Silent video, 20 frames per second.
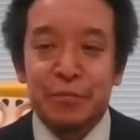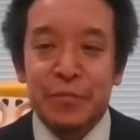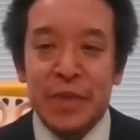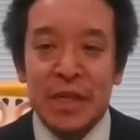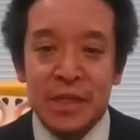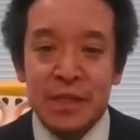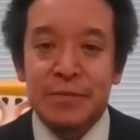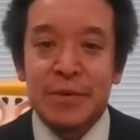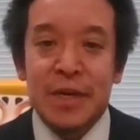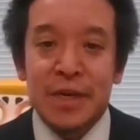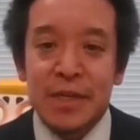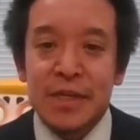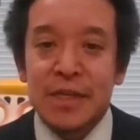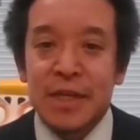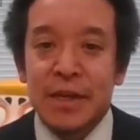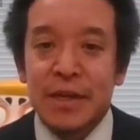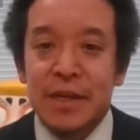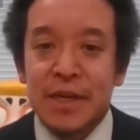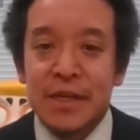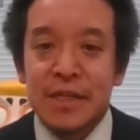夏目秋
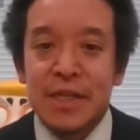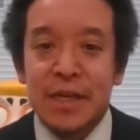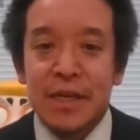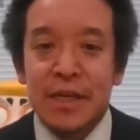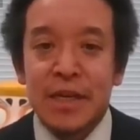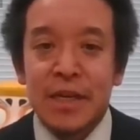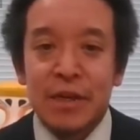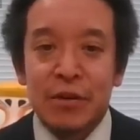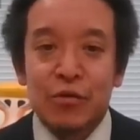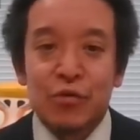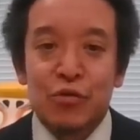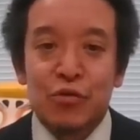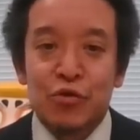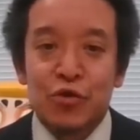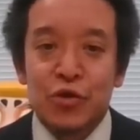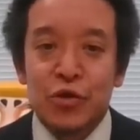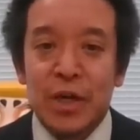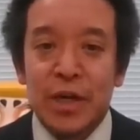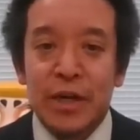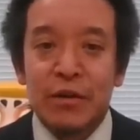さん、3人の党
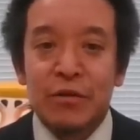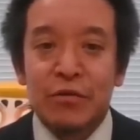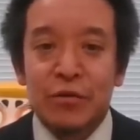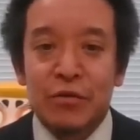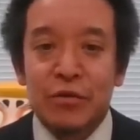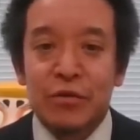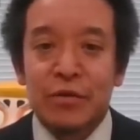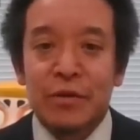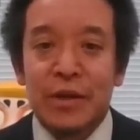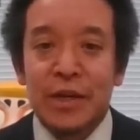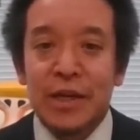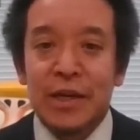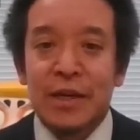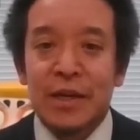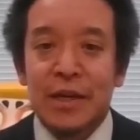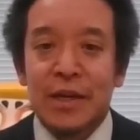首がいるというのはね、